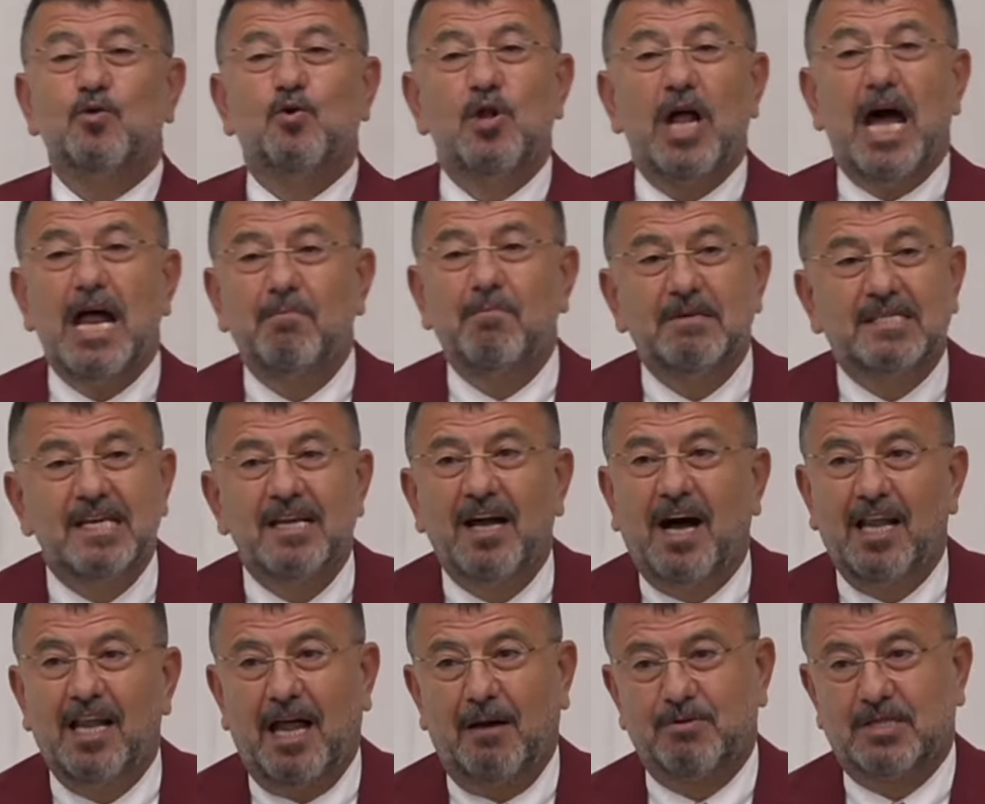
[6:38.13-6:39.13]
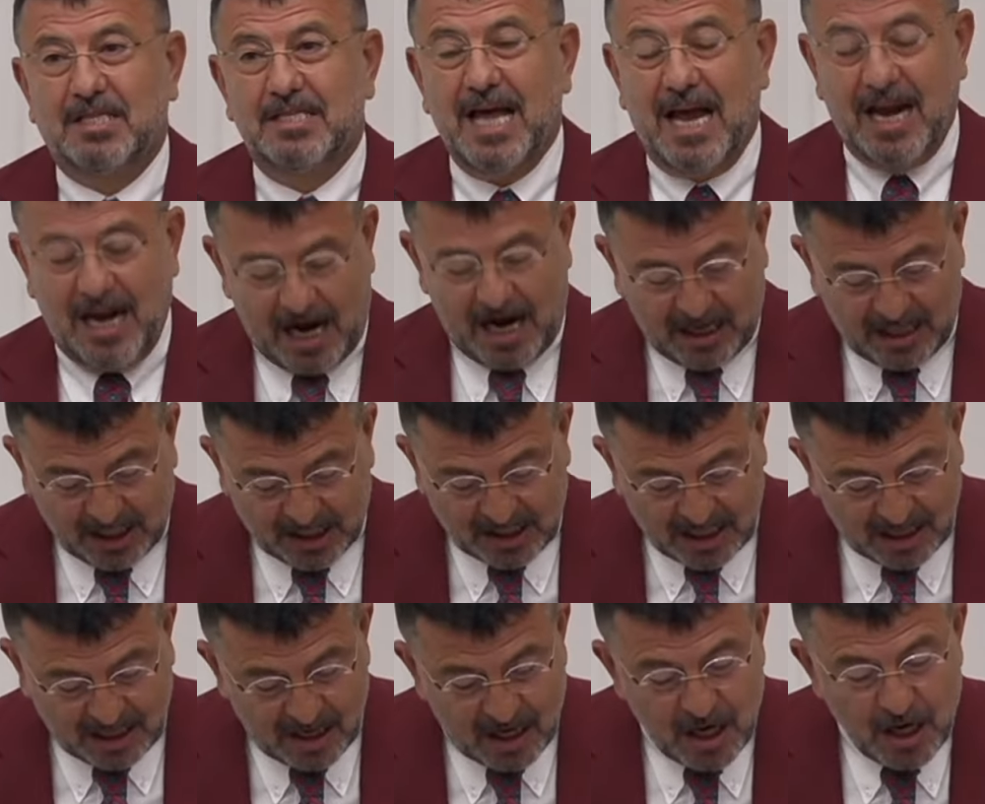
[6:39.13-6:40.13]
Güler misin ağlar mısın değerli
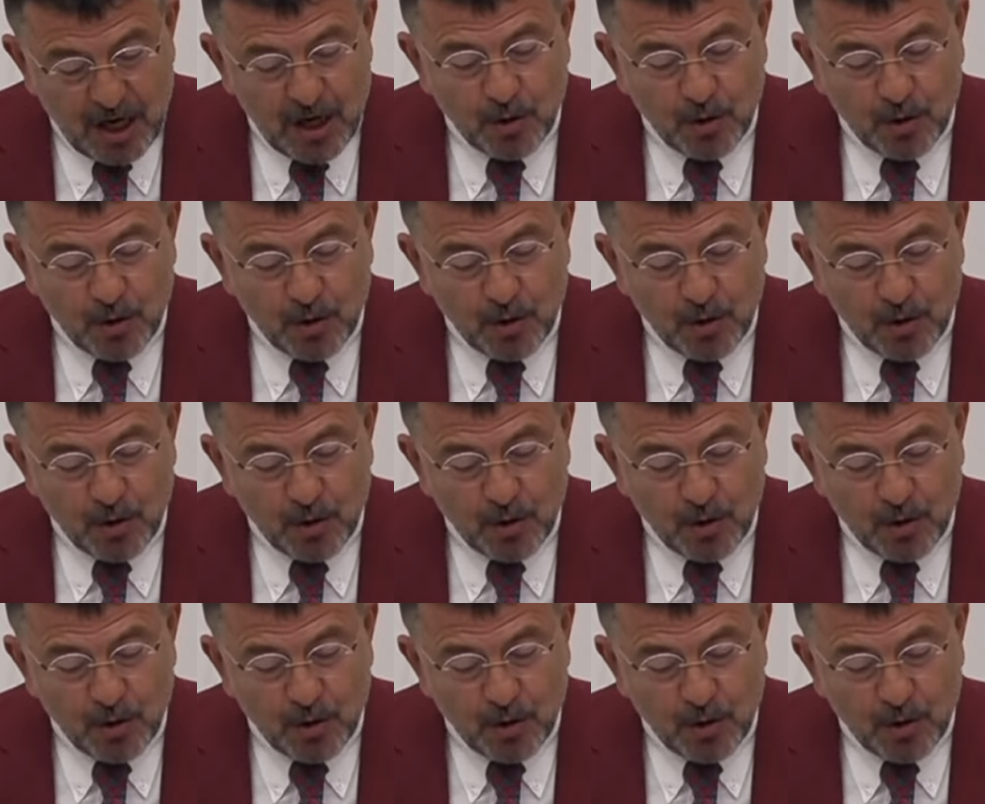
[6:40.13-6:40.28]
arkadaşlar?